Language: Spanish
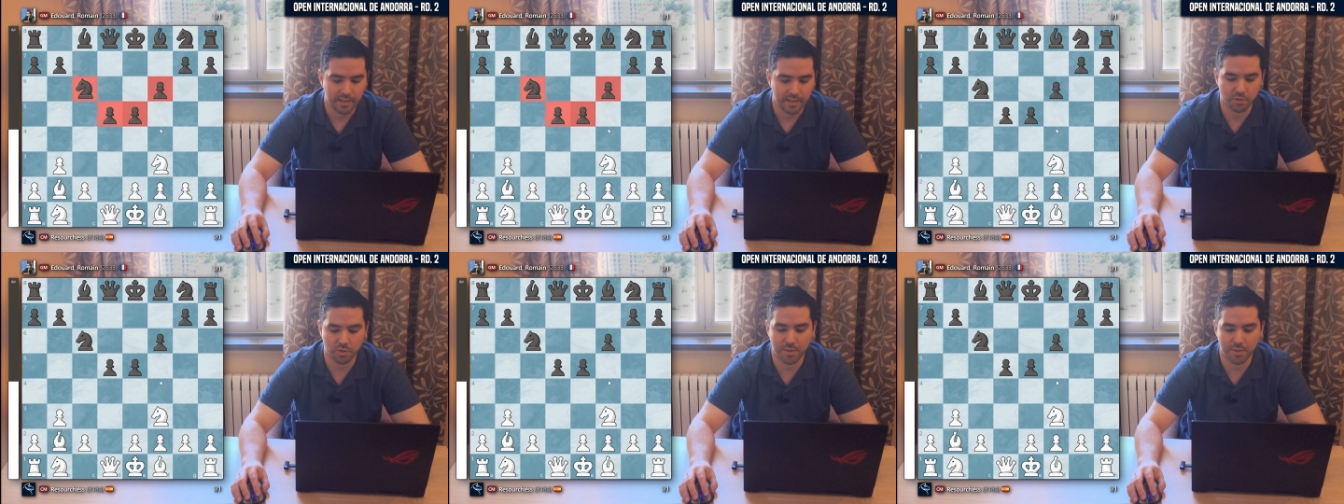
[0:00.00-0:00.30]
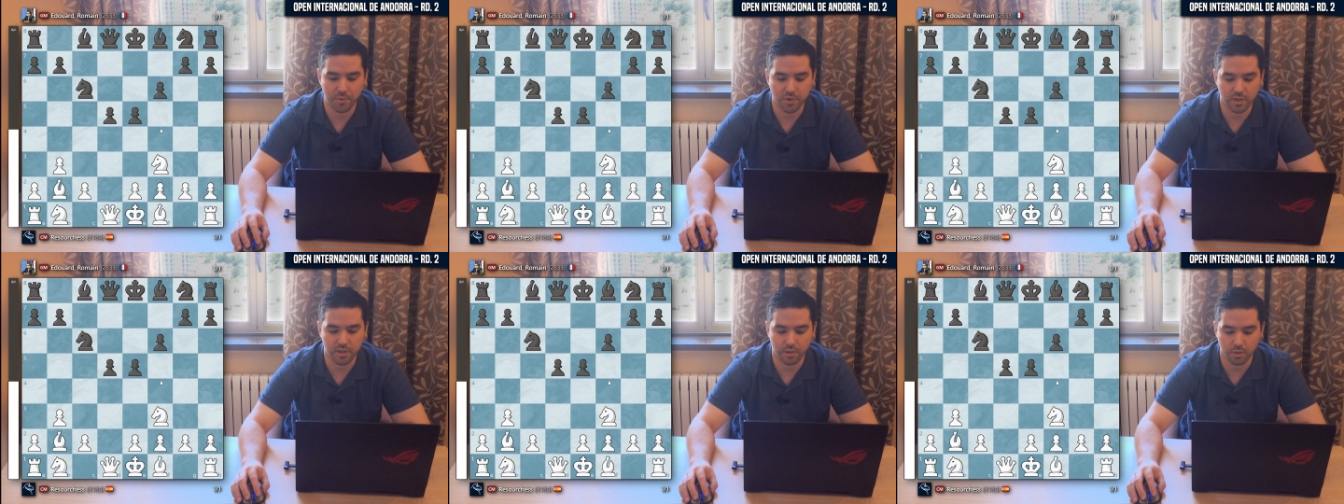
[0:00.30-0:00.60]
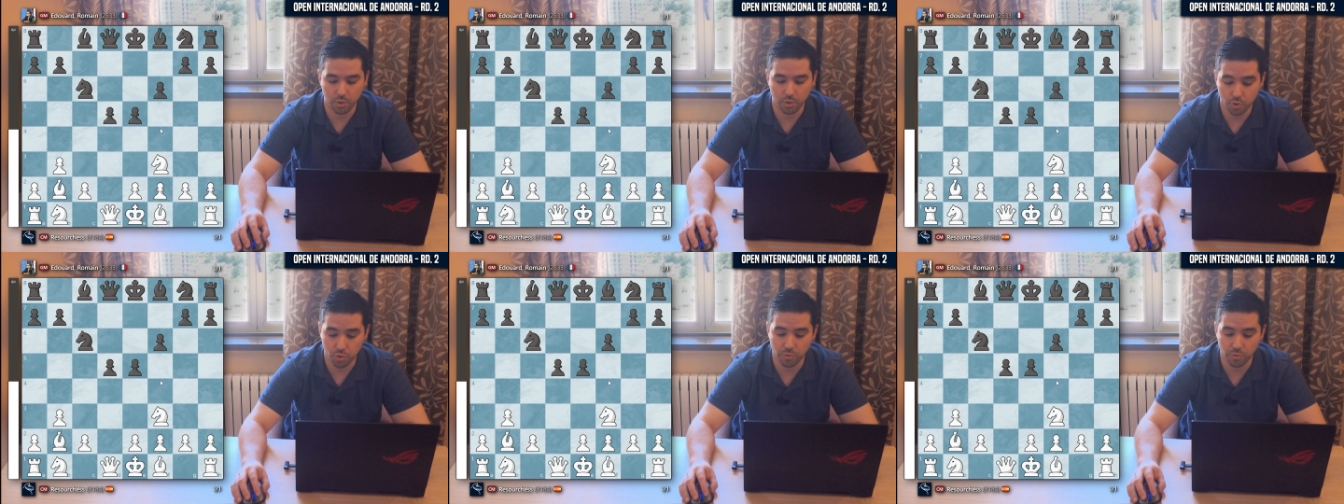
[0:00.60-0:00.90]
es una
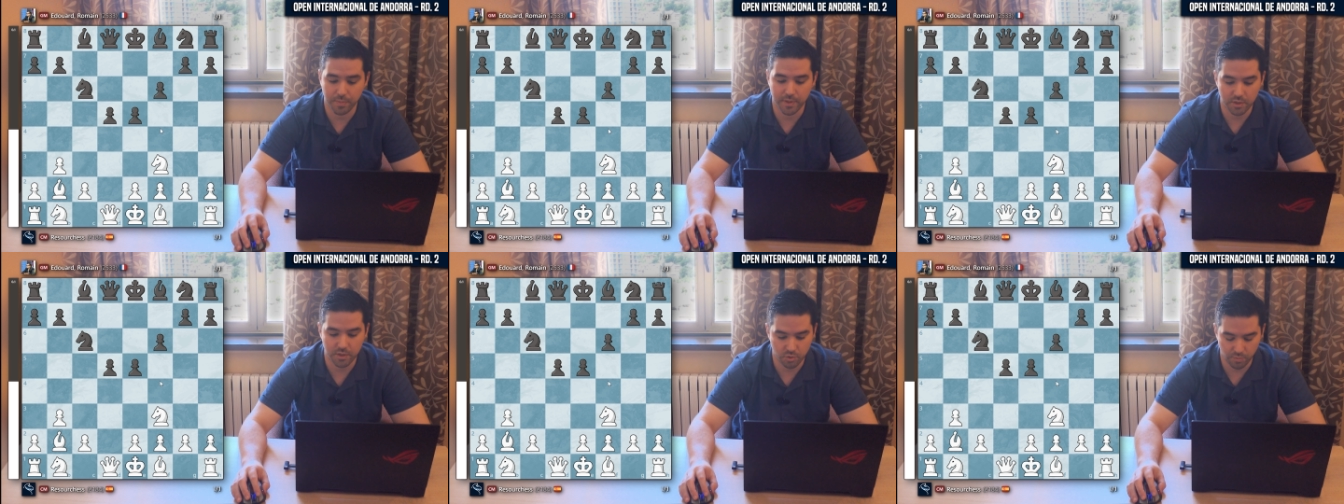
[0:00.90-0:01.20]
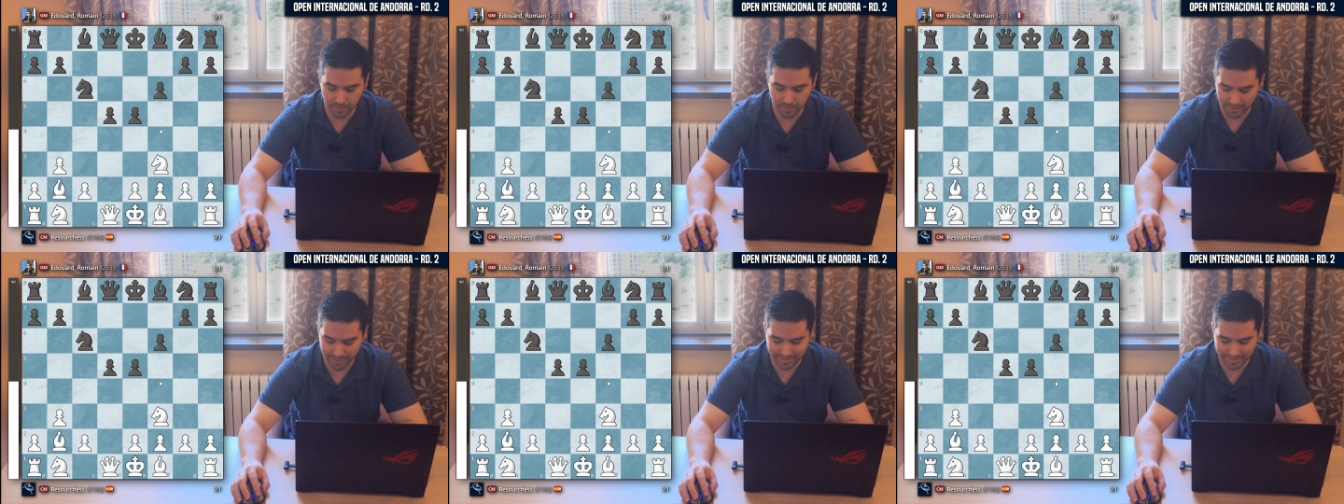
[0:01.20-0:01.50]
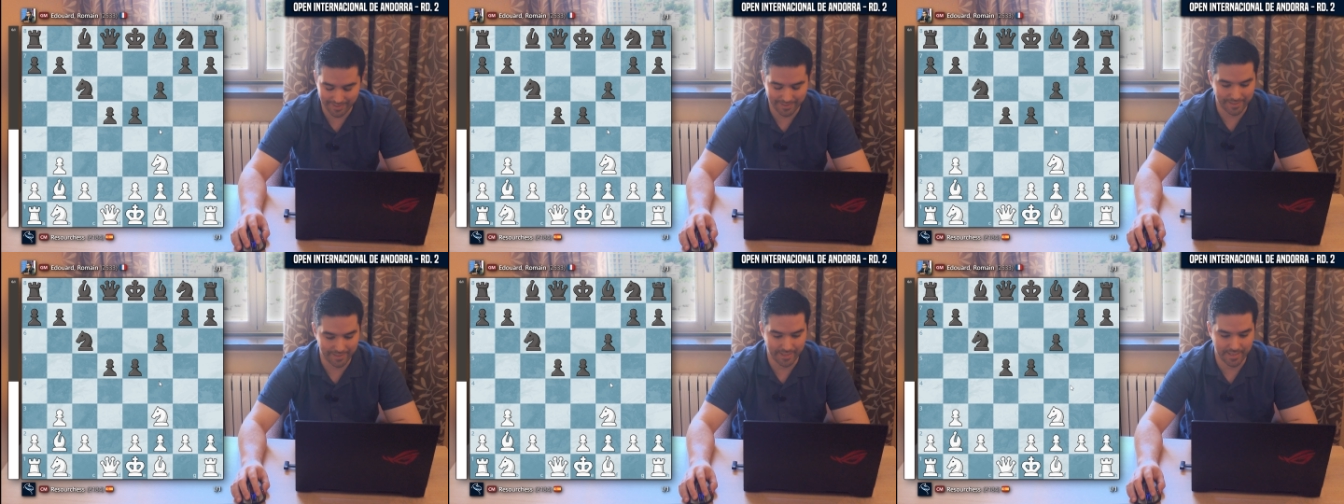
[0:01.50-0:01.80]
posición súper, súper
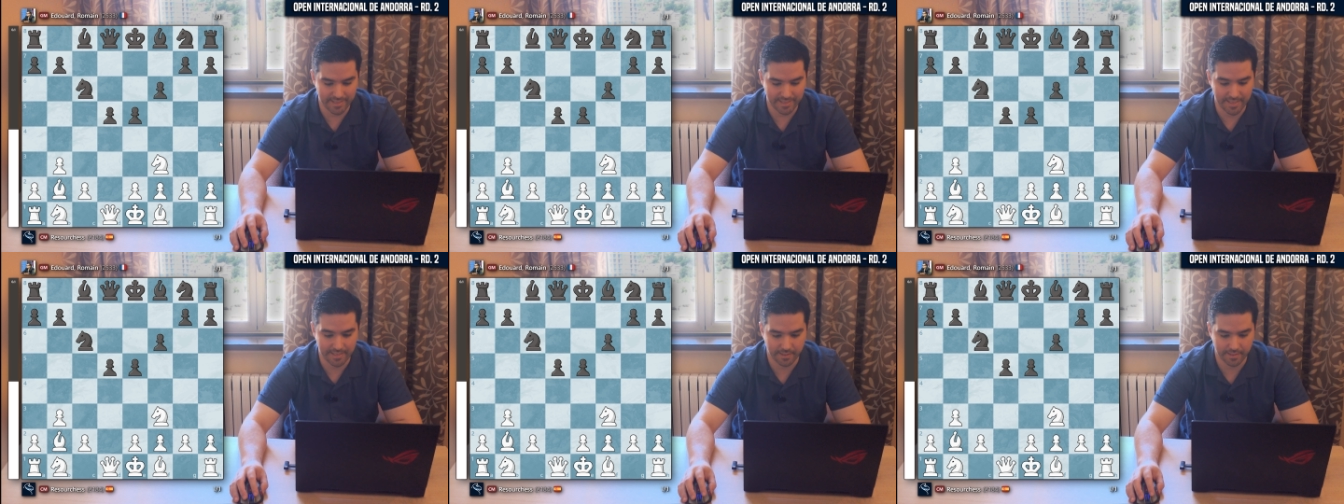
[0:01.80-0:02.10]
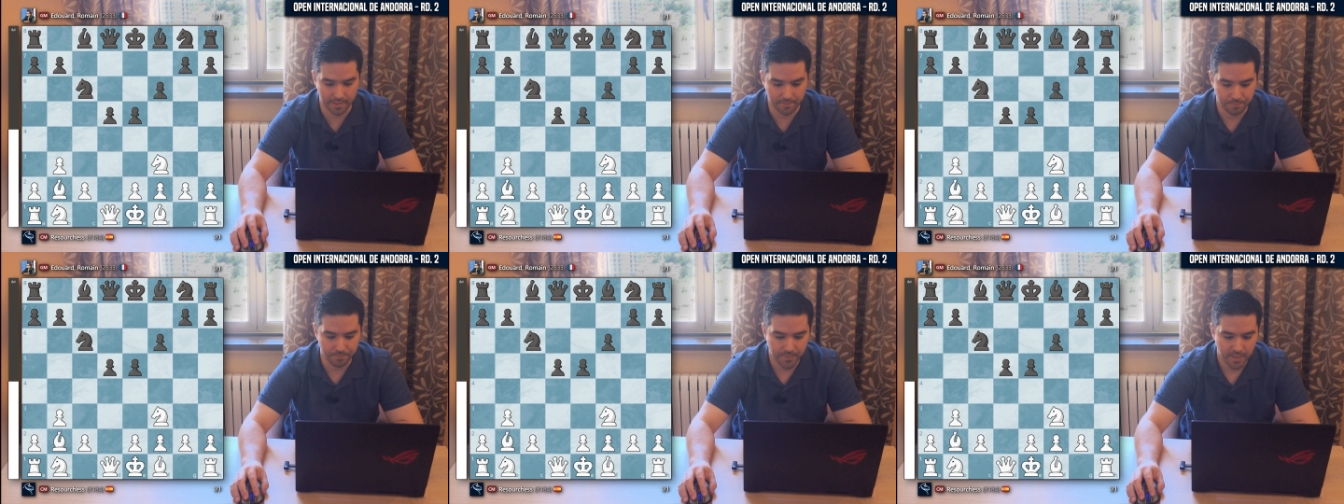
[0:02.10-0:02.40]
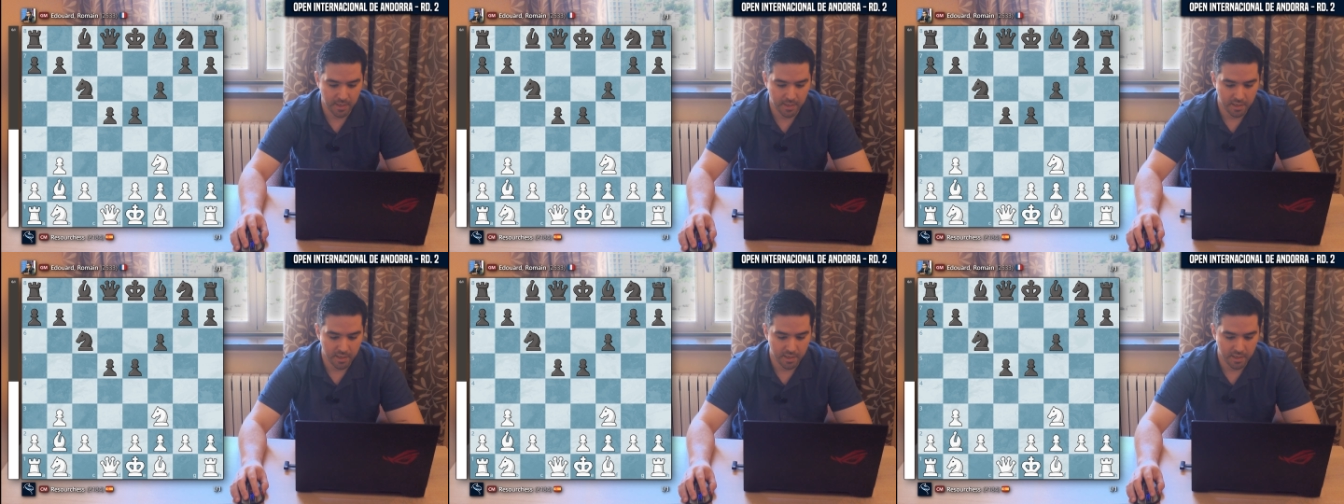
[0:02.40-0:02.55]
interesante.